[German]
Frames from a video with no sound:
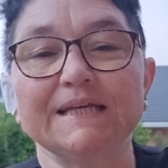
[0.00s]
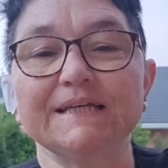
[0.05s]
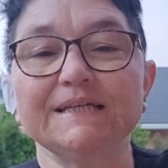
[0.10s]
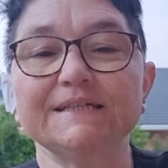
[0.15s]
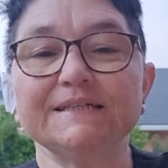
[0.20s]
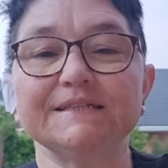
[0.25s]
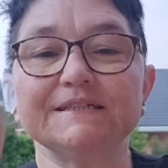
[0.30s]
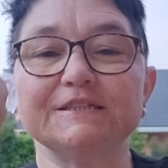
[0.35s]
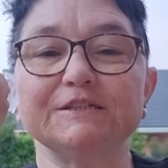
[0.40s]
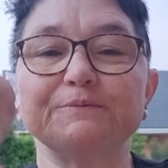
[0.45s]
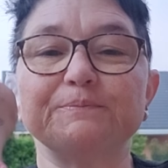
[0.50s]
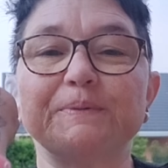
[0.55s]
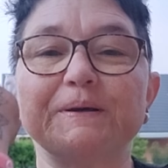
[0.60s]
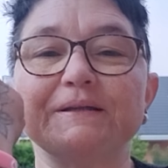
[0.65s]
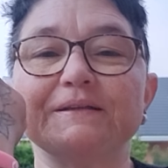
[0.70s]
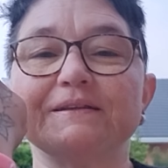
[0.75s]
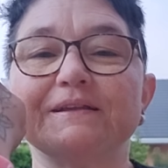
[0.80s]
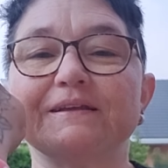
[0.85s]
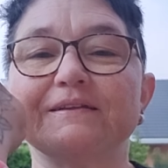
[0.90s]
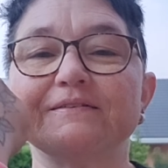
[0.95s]
ich die
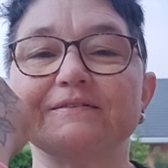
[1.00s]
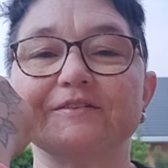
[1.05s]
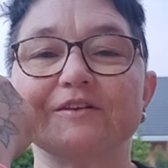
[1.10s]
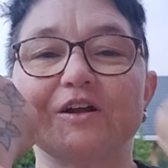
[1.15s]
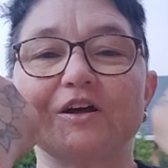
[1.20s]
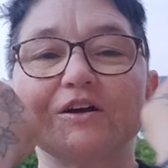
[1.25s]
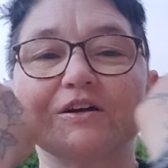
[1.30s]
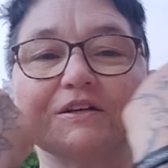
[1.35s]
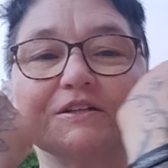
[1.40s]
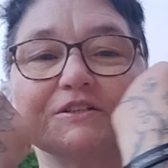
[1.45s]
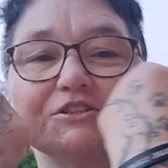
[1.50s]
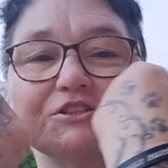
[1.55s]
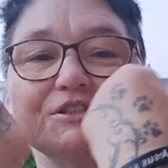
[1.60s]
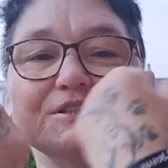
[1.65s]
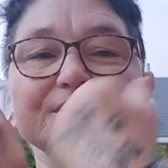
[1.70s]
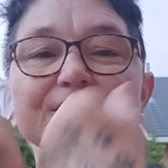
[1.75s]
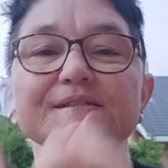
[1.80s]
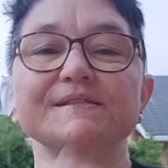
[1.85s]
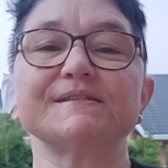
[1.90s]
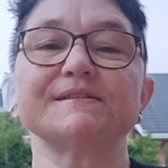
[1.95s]
Bändchen trage,
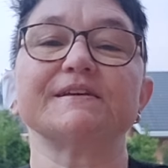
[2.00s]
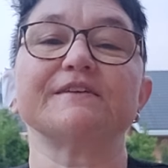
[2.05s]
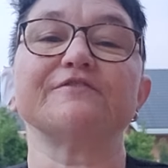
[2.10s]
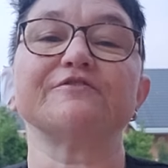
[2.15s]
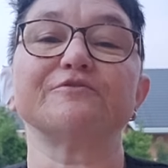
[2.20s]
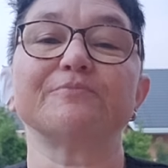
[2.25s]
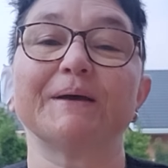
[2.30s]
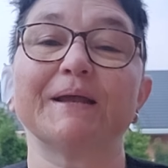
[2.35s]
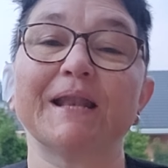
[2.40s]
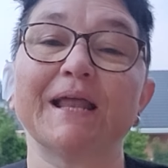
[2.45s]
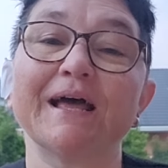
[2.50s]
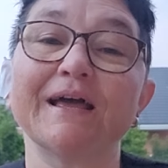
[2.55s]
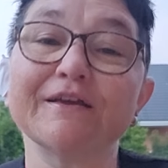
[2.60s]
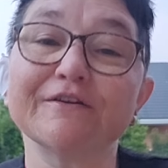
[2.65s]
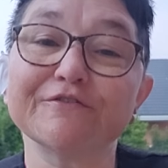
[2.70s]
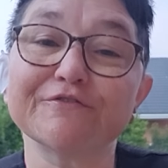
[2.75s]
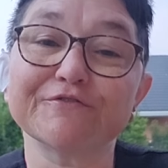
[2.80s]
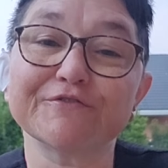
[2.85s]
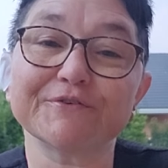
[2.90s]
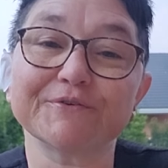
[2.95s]
Jesus saved my
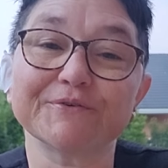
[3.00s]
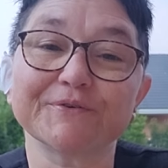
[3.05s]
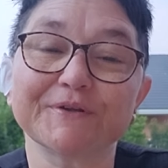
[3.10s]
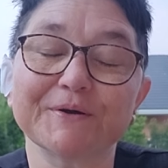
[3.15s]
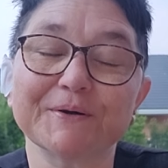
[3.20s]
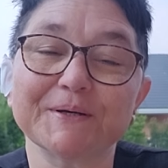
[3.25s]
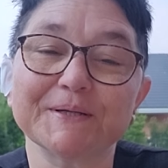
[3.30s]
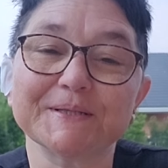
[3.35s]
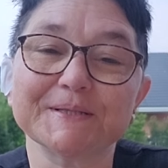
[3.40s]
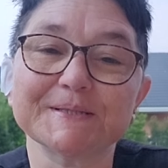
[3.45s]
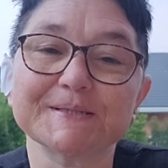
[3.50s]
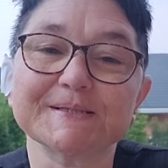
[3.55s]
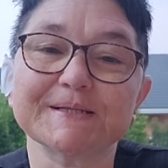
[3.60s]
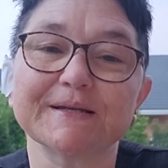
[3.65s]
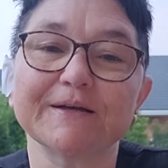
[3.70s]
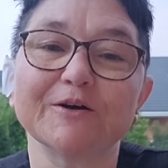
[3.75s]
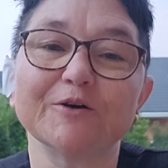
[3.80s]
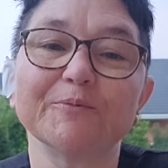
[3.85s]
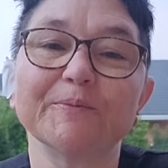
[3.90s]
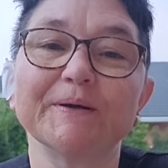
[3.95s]
life und auch an das
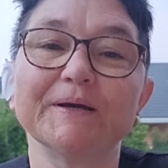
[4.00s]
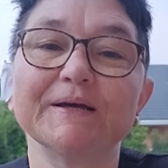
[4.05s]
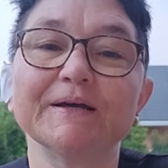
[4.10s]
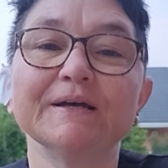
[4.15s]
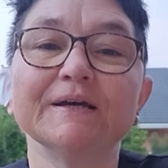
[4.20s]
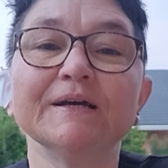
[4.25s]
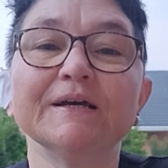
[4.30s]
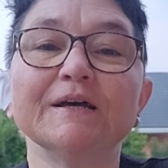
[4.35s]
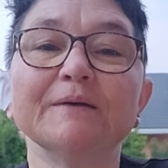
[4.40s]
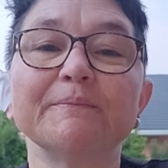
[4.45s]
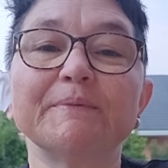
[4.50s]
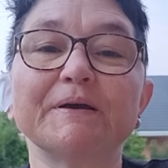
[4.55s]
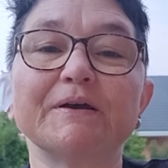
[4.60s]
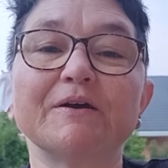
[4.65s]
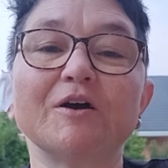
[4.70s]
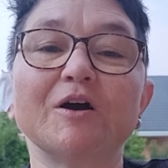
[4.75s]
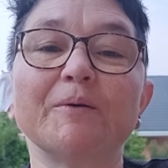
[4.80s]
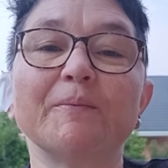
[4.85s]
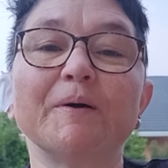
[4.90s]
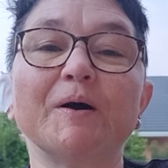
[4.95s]
Glaube,
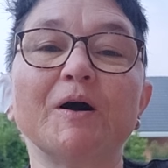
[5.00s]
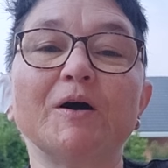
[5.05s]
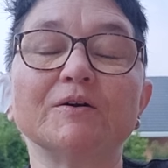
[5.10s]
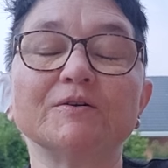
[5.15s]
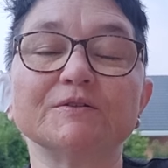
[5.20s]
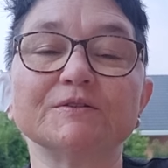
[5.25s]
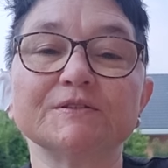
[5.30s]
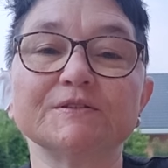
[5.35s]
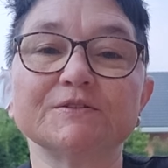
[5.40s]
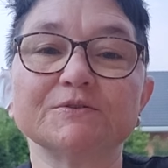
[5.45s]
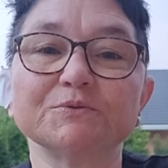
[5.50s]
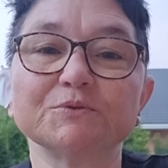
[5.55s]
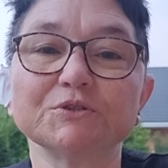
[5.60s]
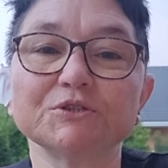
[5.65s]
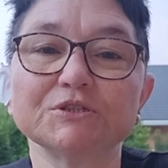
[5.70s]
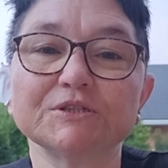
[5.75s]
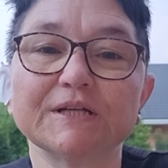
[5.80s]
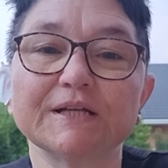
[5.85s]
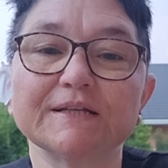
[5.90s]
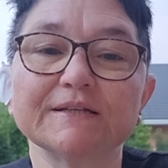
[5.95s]
bekam
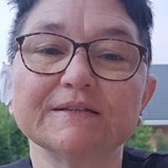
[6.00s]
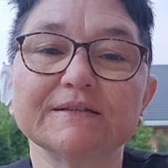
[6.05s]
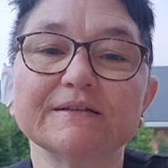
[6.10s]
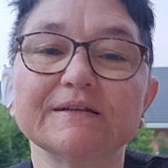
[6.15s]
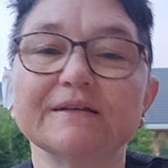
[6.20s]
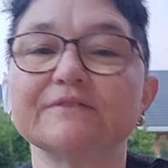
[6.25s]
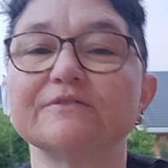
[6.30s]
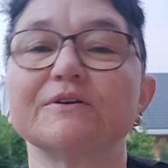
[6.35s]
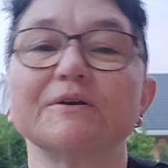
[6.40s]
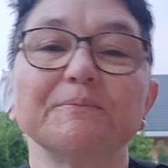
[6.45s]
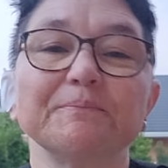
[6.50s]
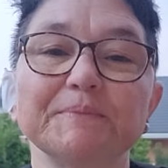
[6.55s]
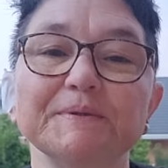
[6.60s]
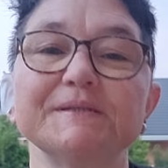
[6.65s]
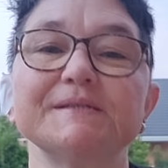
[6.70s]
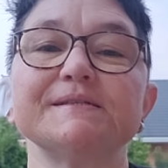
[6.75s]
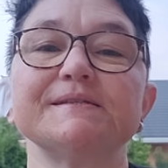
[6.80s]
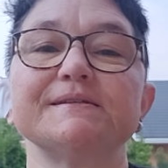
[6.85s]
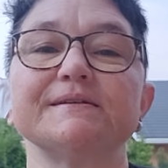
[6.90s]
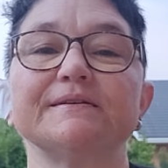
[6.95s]
Angstzustände so ein
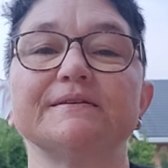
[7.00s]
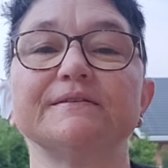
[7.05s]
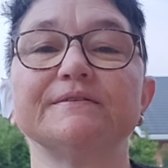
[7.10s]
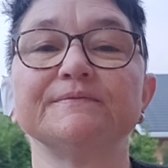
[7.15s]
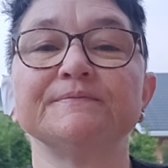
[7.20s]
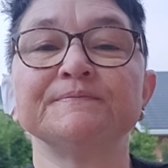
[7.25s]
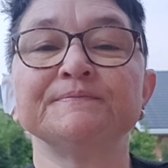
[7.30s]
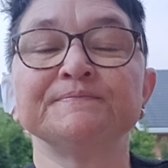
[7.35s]
bisschen.